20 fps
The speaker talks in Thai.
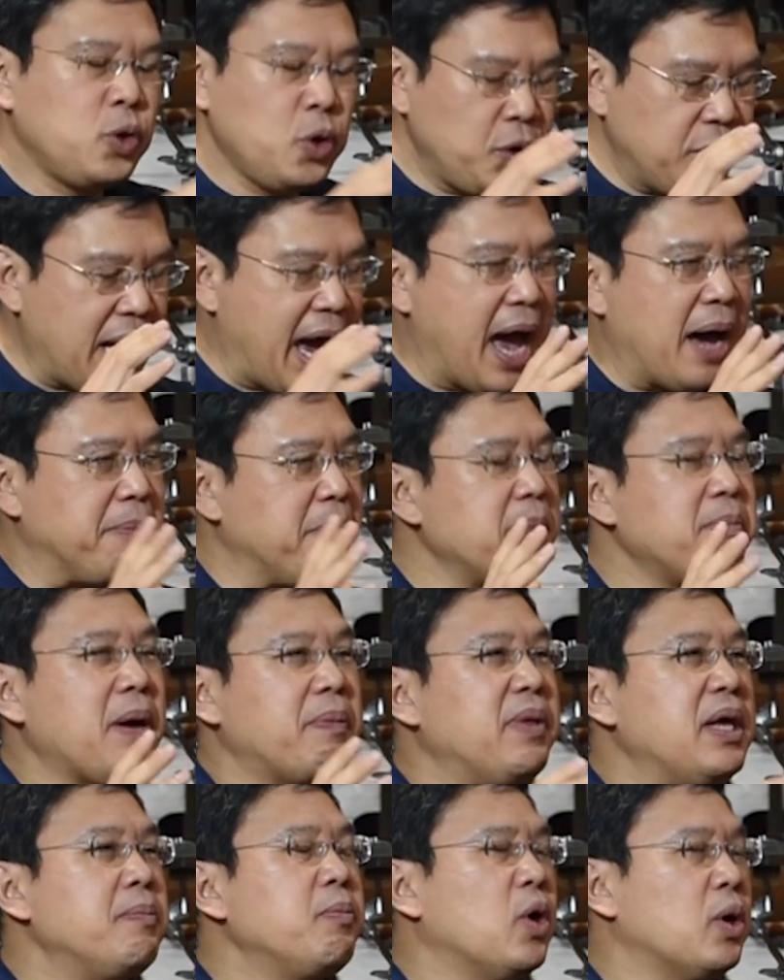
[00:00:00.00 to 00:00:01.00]
ทุกอย่างเป็น
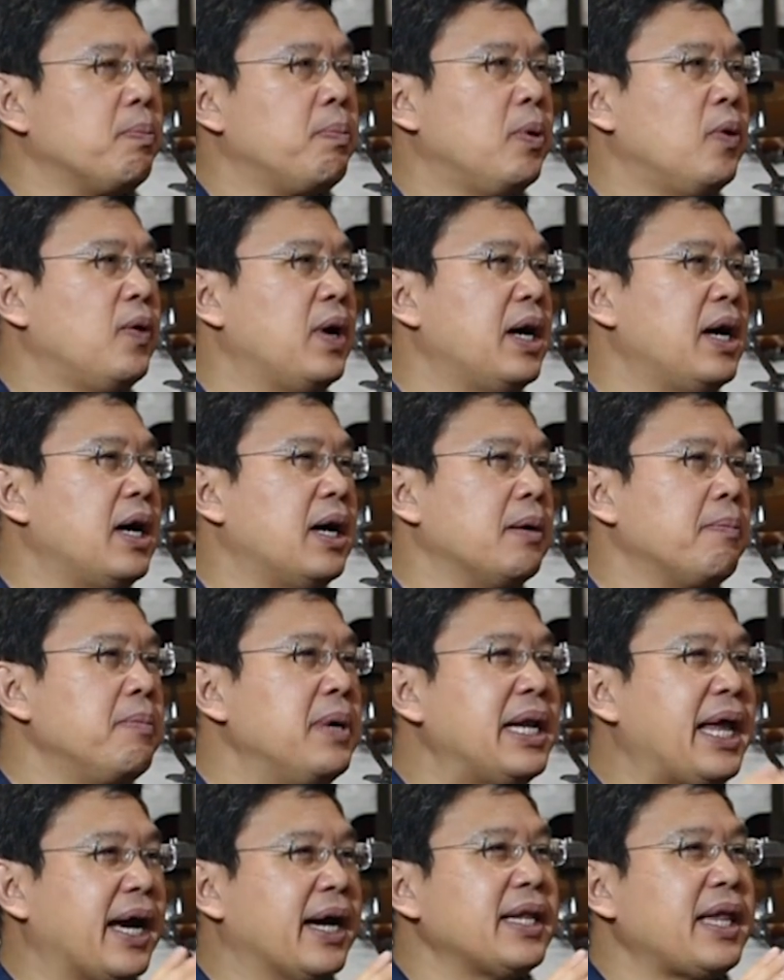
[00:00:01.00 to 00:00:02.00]
แบบนี้หมดเพราะว่า
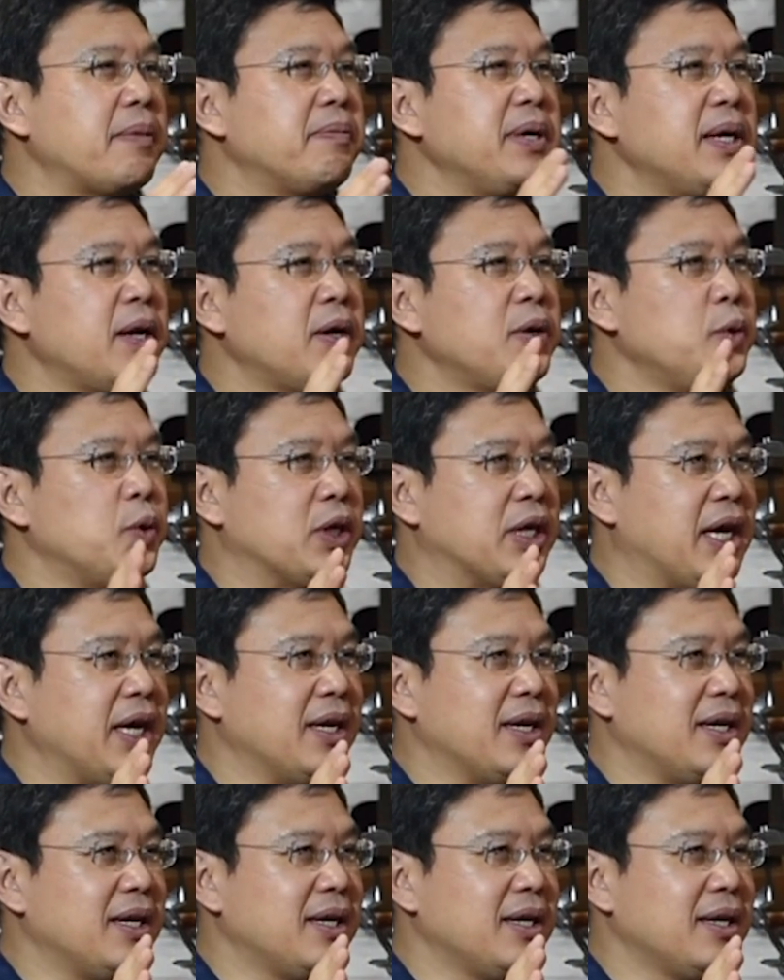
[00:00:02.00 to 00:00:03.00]
เมื่อไหร่ก็ตามที่เราหยุดคิด